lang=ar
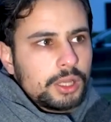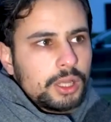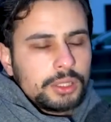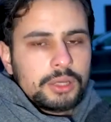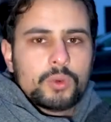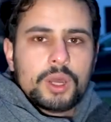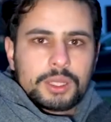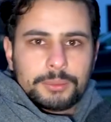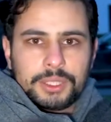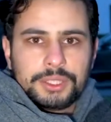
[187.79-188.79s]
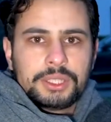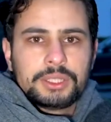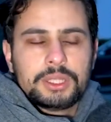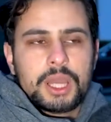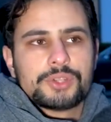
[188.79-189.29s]
انا واغلب
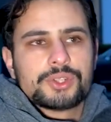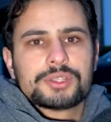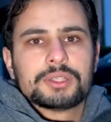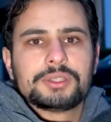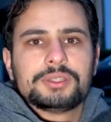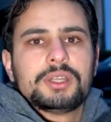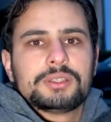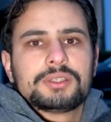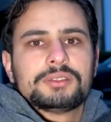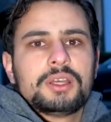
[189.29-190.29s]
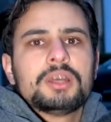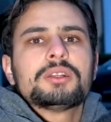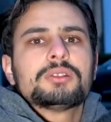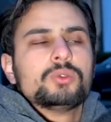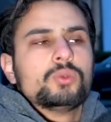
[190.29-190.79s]
العيال حجزنا تيكتات قطار